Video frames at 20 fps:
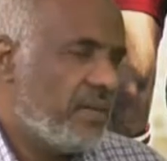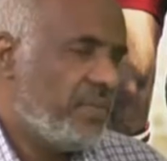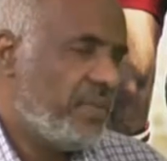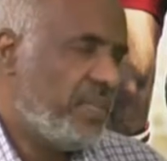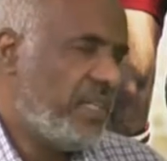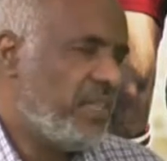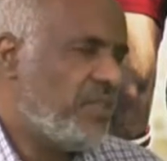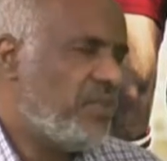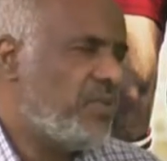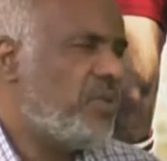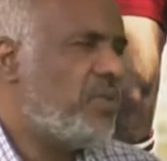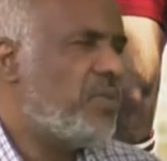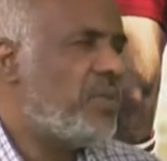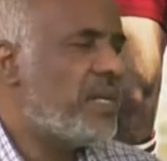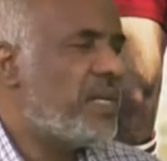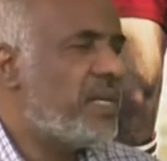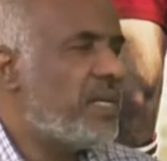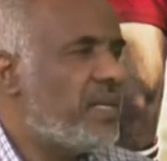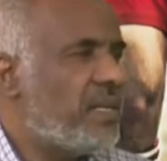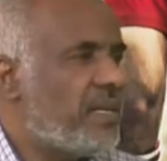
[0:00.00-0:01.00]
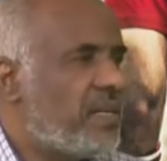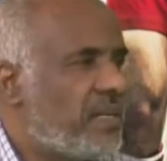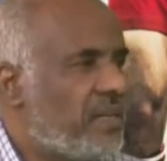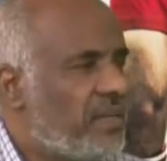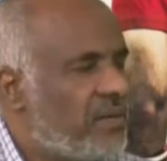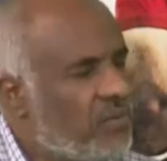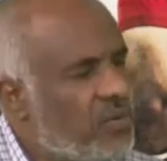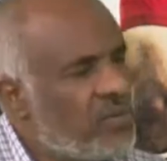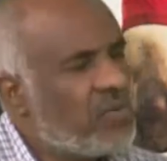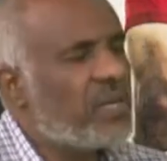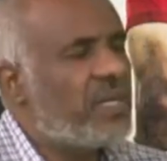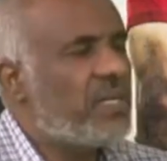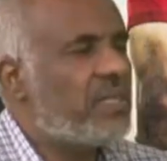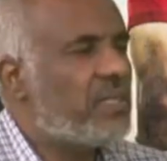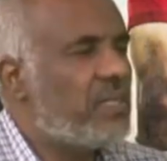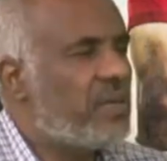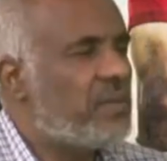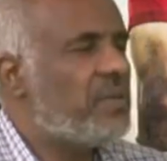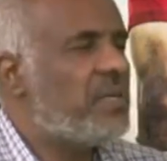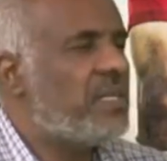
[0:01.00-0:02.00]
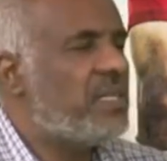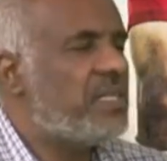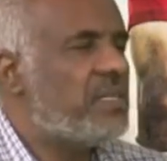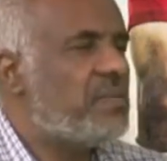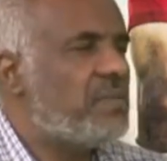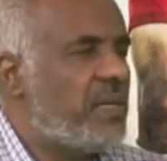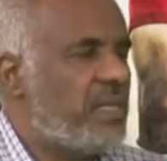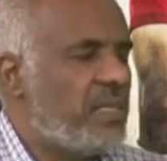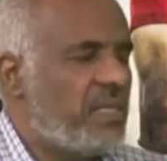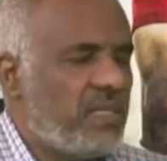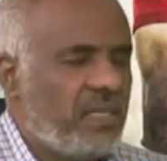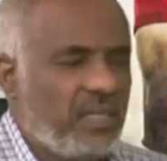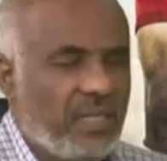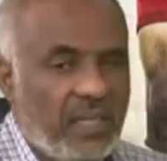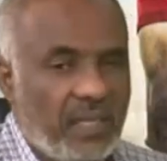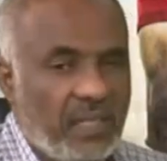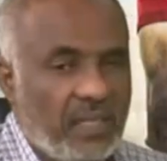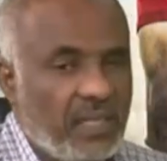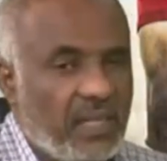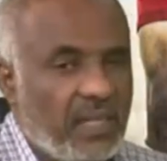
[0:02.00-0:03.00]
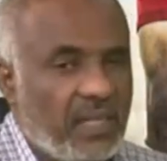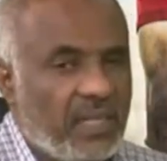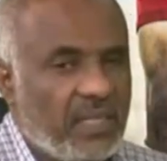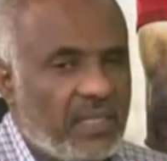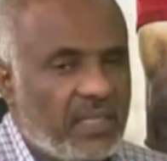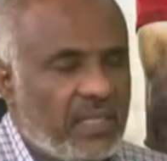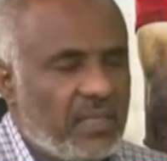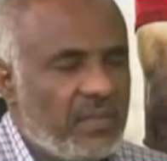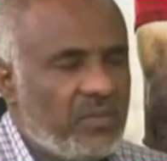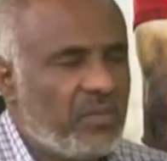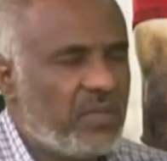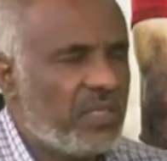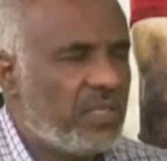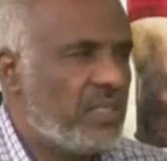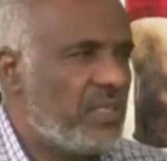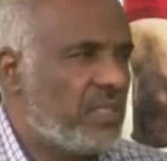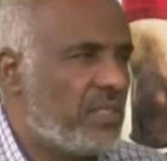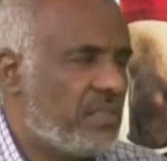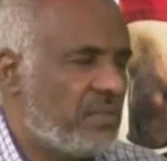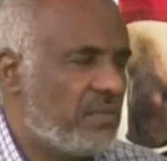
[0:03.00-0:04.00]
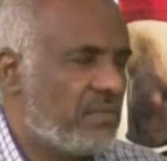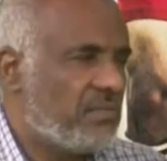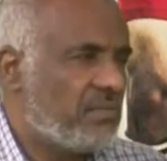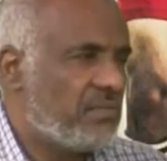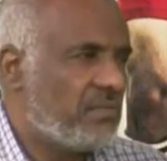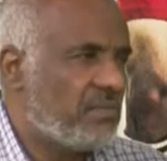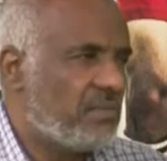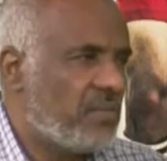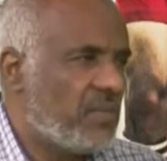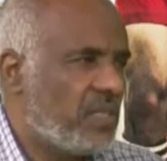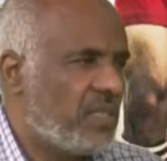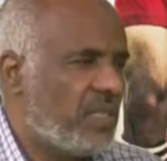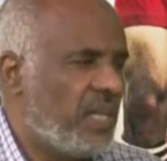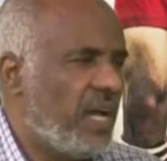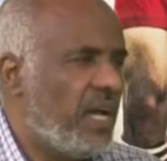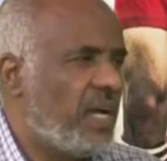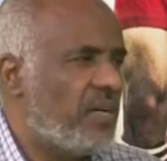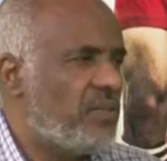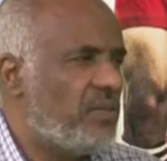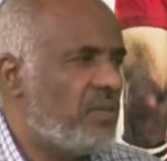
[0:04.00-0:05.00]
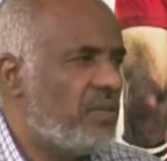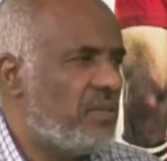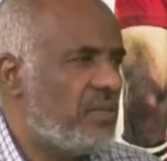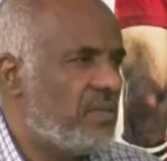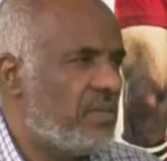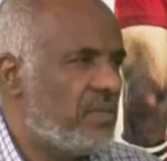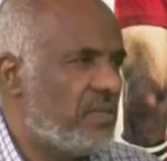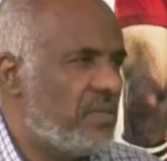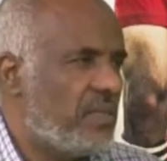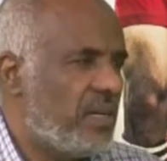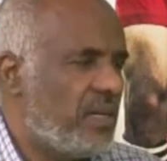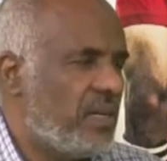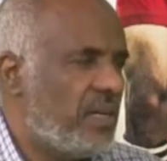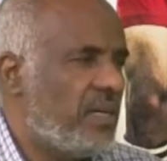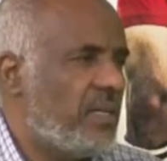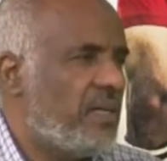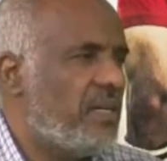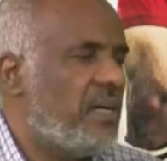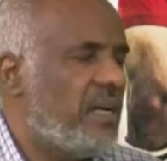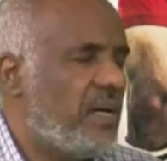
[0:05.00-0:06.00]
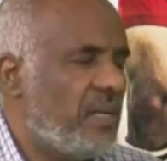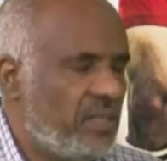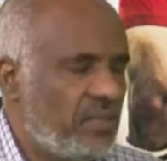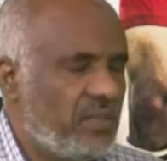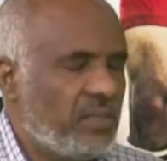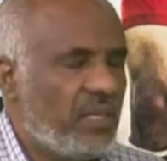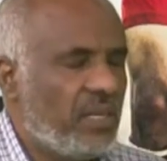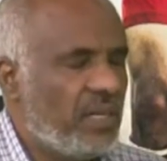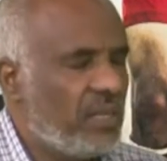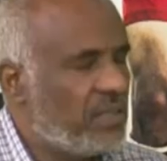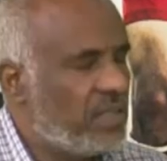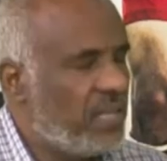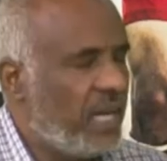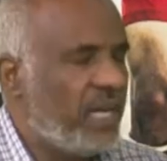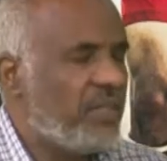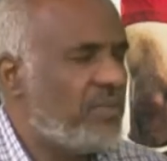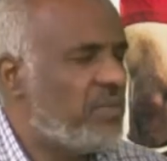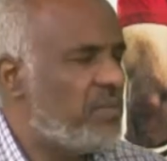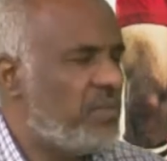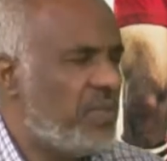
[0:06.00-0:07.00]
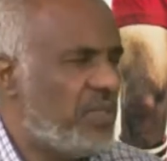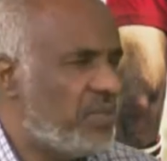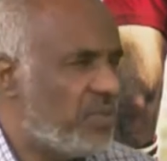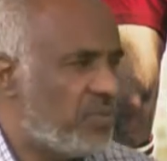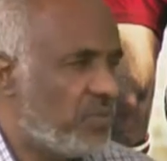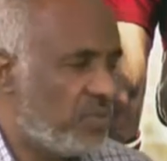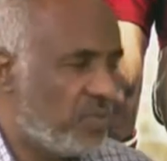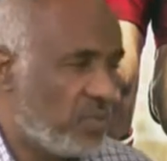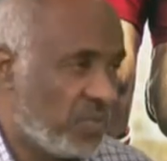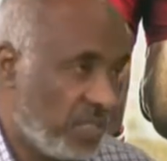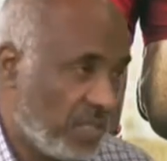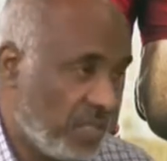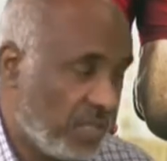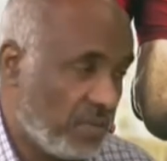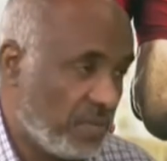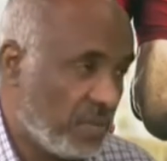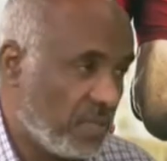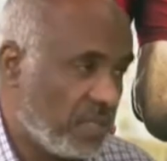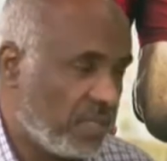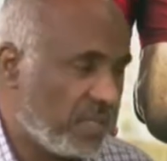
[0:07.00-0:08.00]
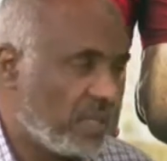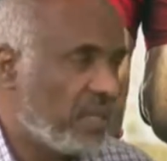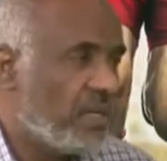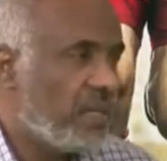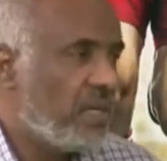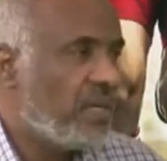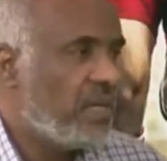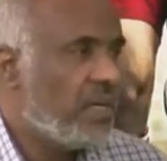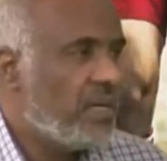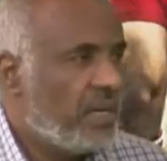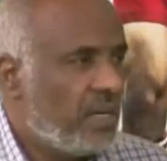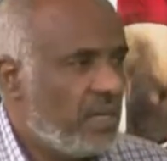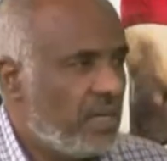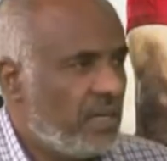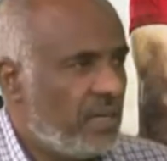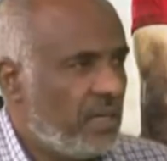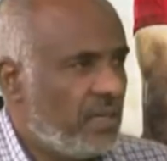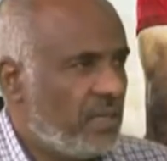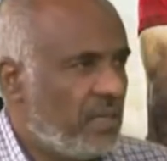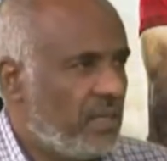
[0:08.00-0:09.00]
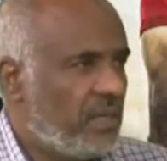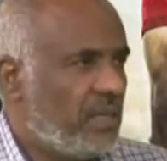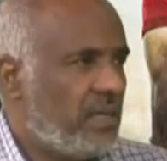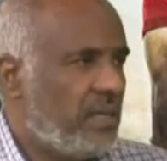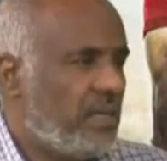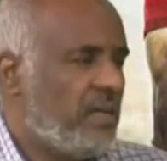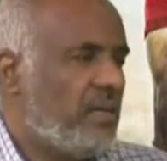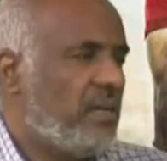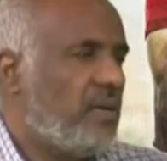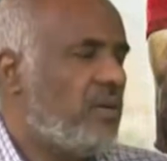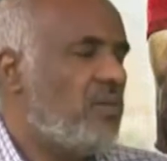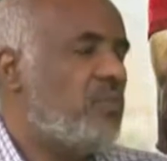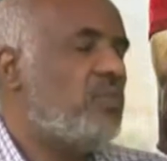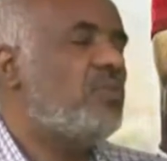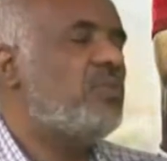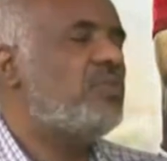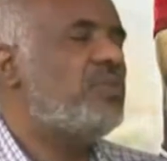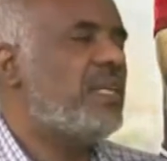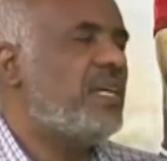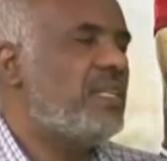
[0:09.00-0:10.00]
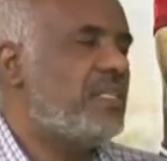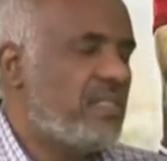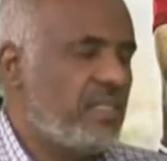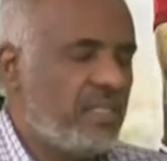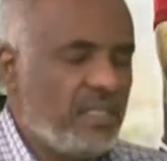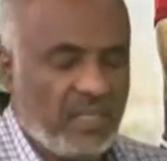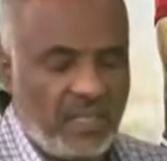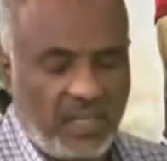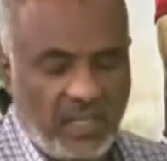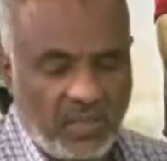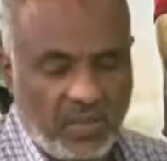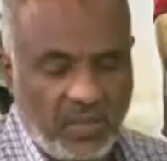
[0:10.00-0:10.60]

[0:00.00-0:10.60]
في حين انه المريخ ممكن تقبل القسمه على اثنين على اقل شيء ممكن عنده يعني عنده الامل عنده آه، الامل التعادل ما عنده فيه مشكله المريخ نعم التعادل ممتاز بالنسبه للمريخ ممتاز جدا حقا.